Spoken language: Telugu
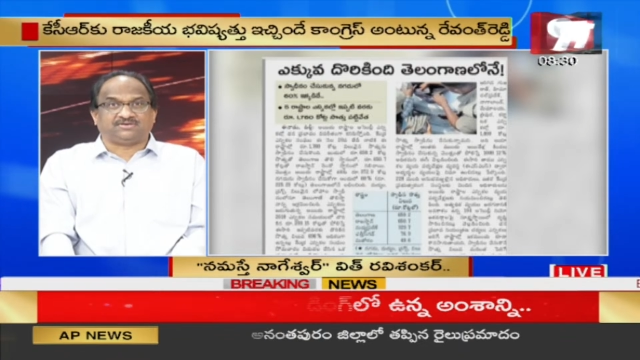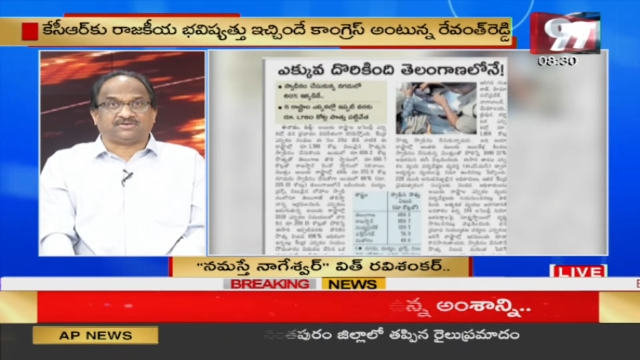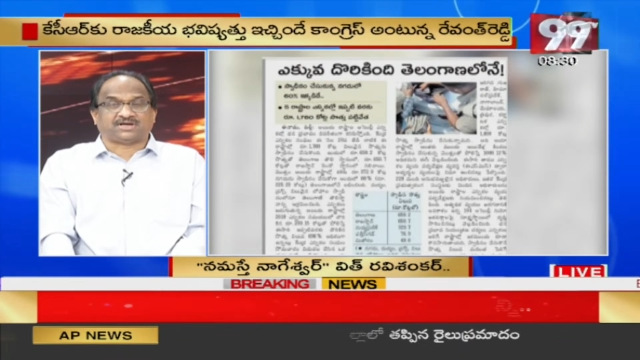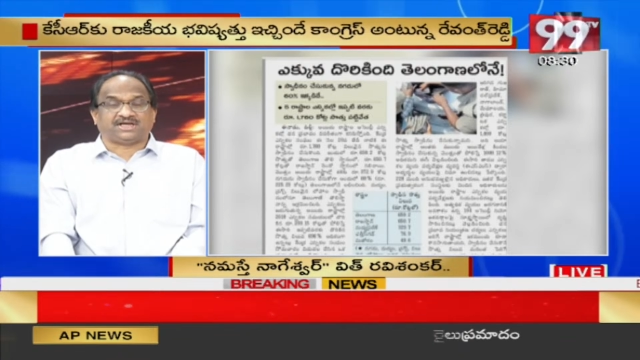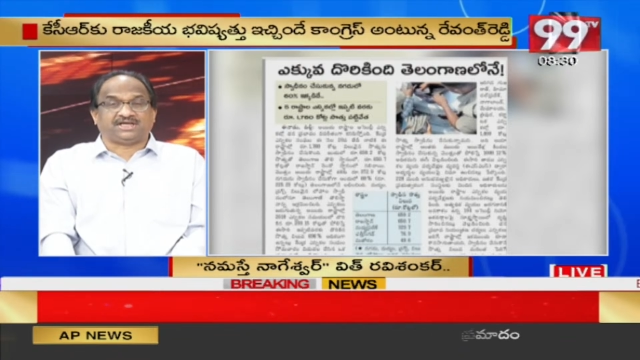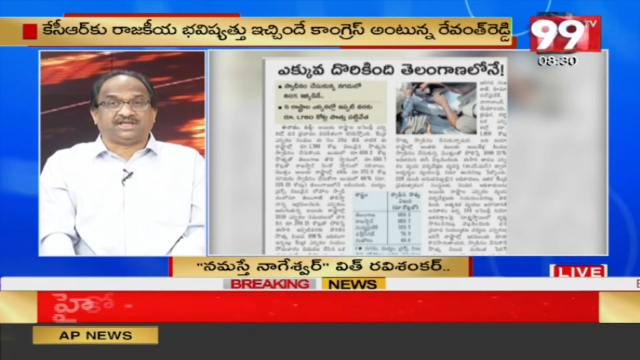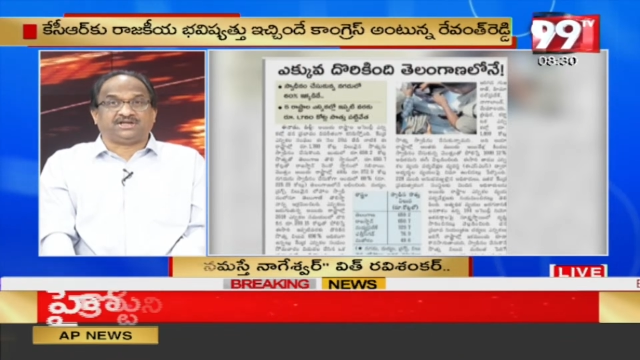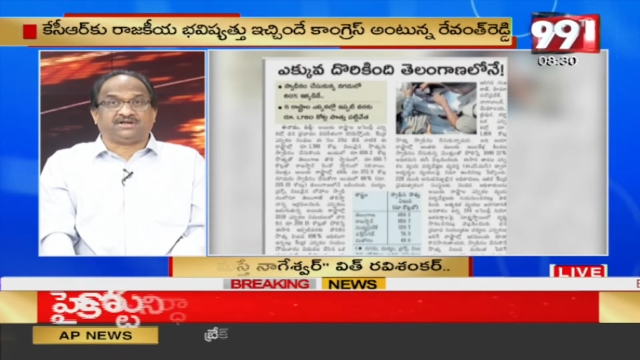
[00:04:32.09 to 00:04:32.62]
ఒక
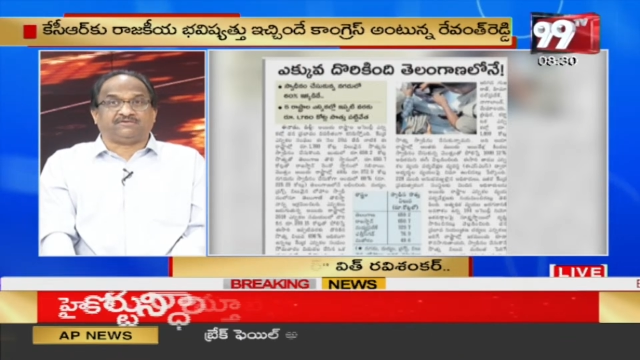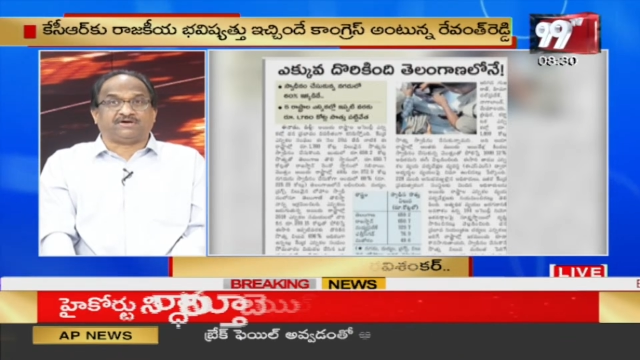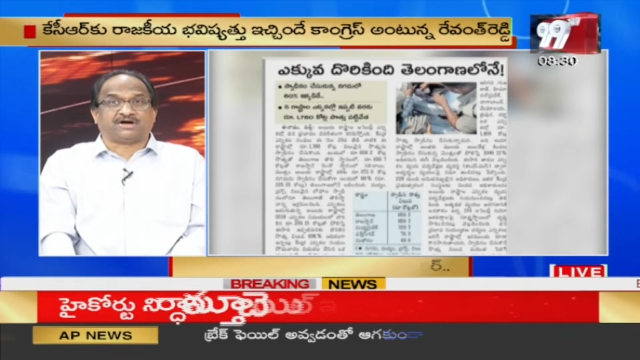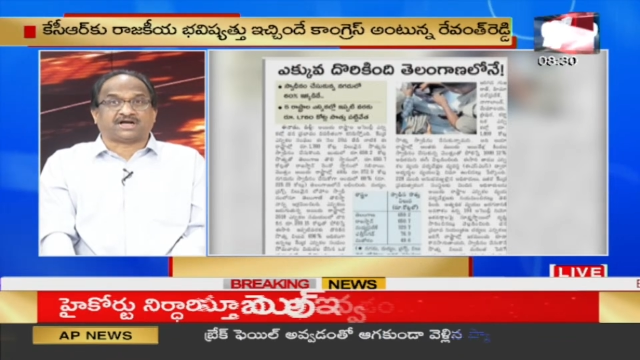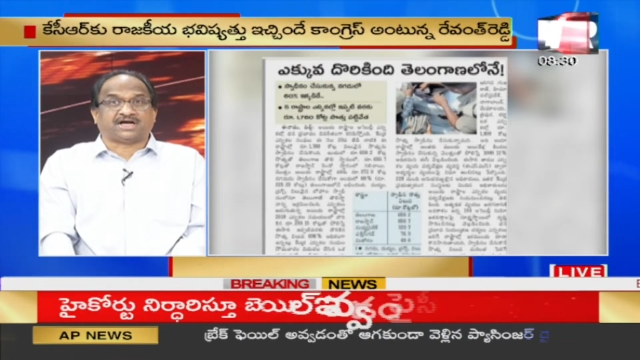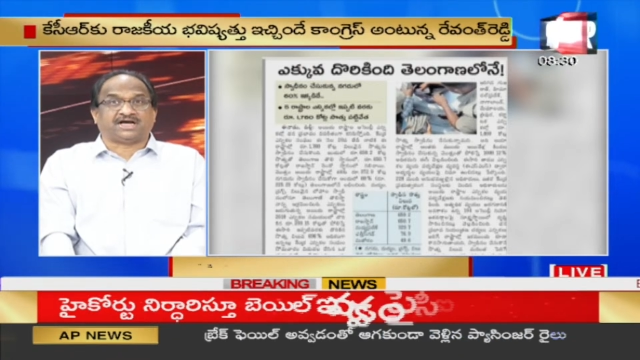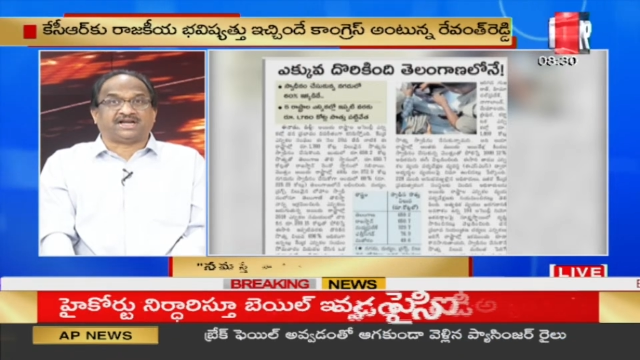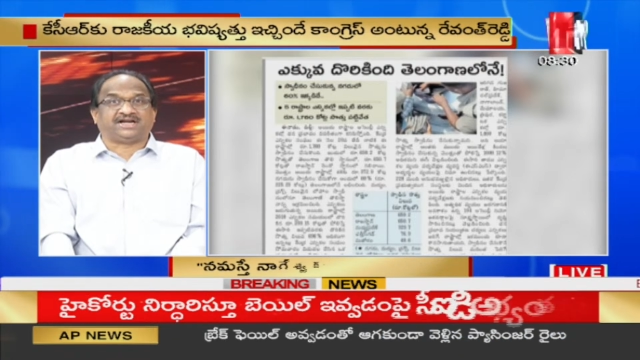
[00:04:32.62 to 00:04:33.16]
ఇన్నోవా
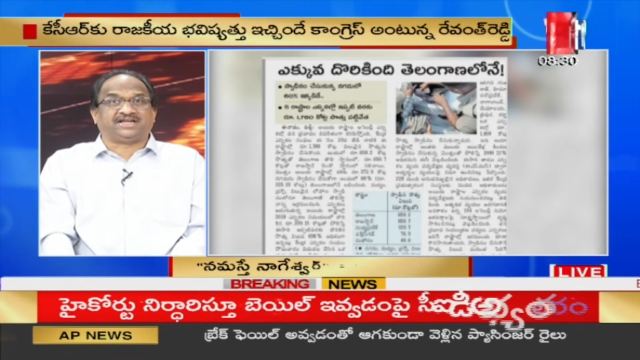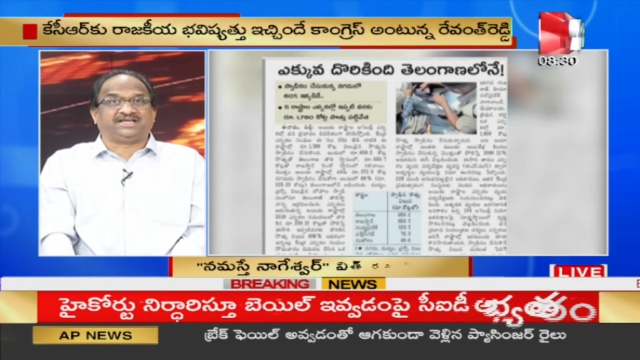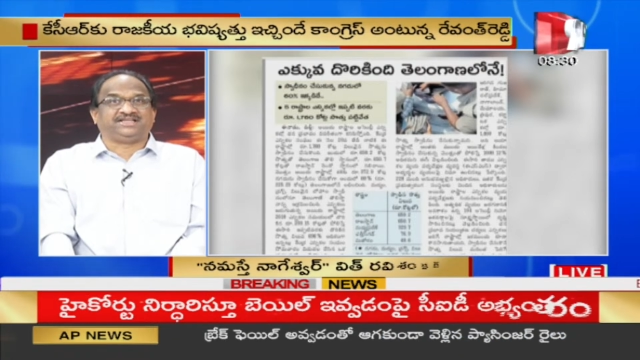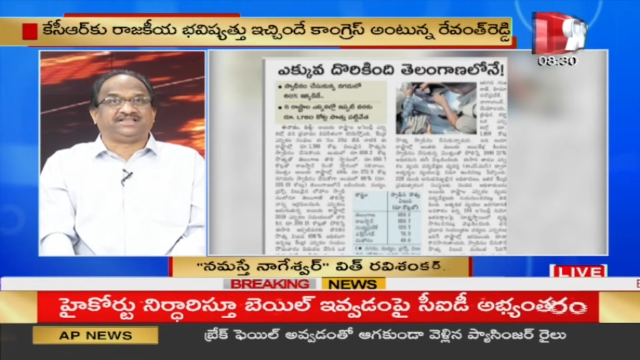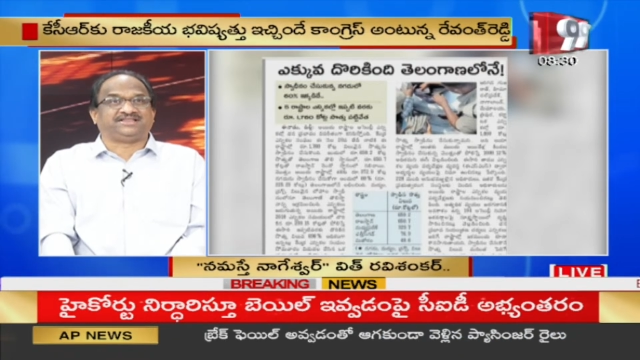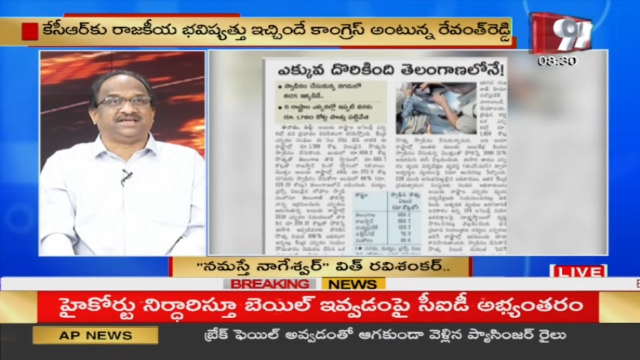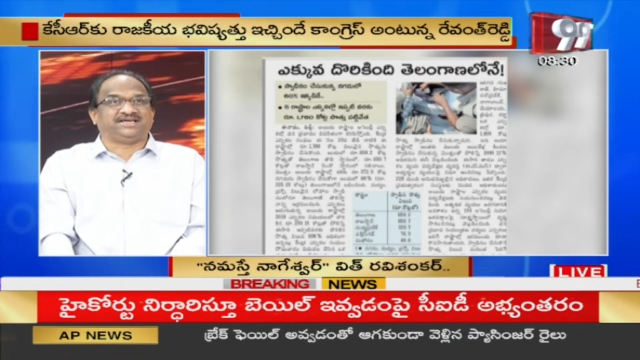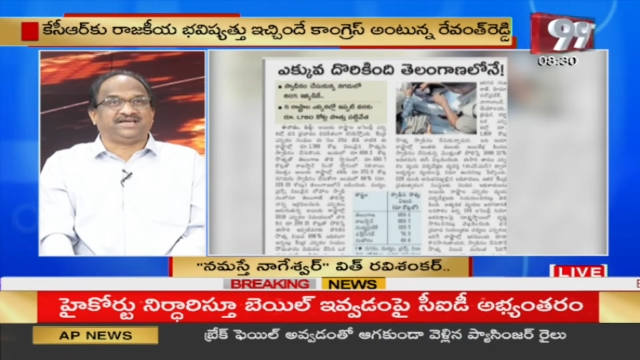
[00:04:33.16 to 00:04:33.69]
కార్
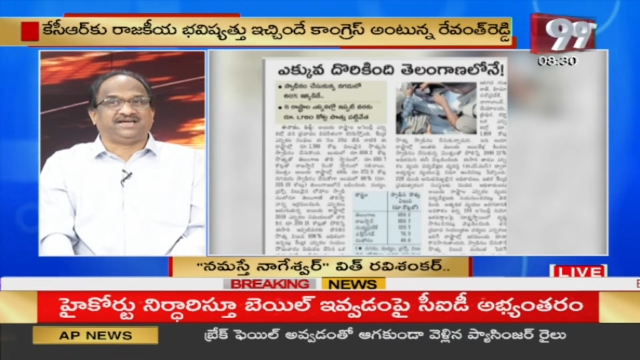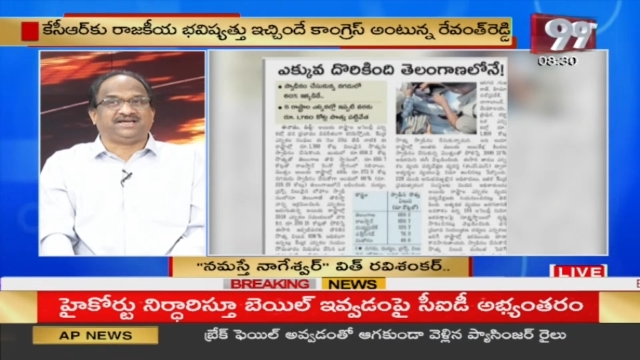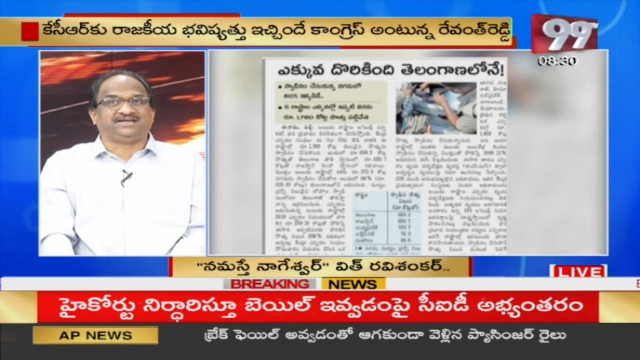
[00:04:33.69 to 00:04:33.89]
అడిగితే